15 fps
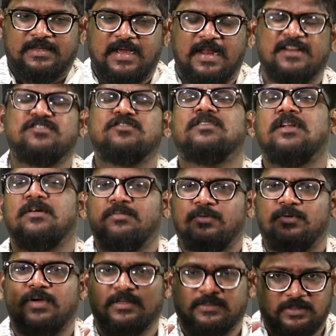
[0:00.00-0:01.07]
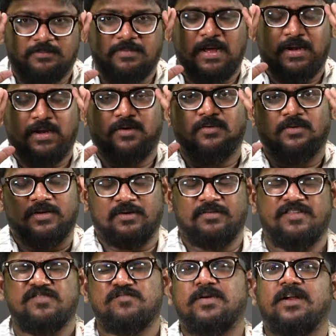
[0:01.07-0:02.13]
కలిసి ఉన్నప్పుడు అందరూ బాగానే ఉంటారు
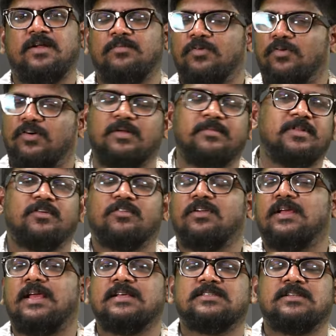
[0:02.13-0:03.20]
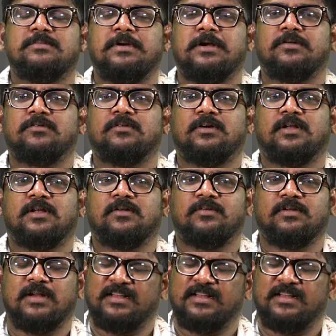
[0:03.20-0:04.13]
విడిపోయినప్పుడు ఒకరి మీద ఒకరు కేసులు పెట్టుకుంటారు